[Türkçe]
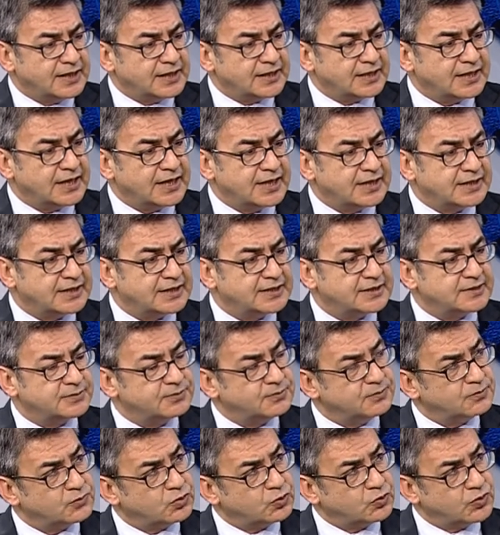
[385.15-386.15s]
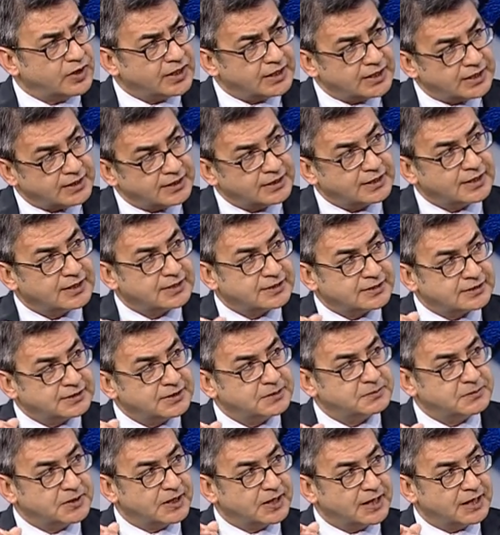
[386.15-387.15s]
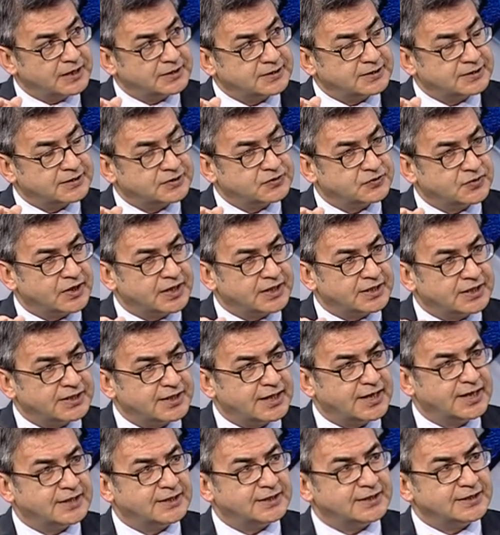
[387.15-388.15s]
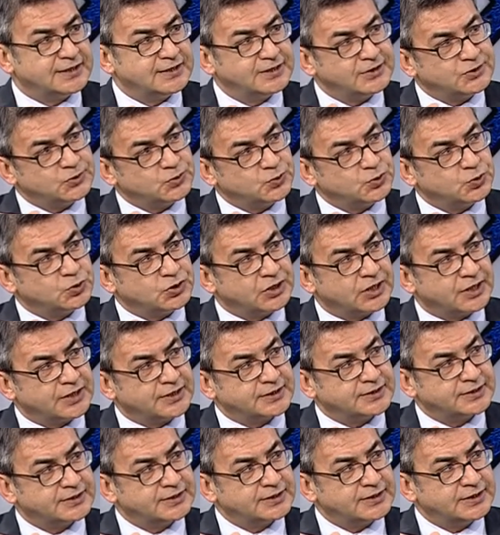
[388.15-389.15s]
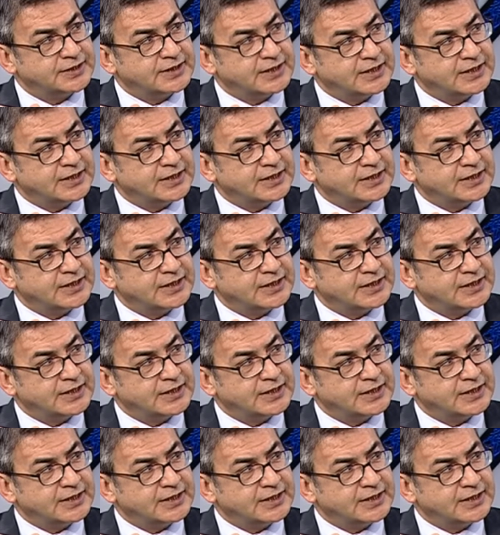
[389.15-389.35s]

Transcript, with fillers: reel kesim güven endeksinde bir artış var. Yani iş dünyası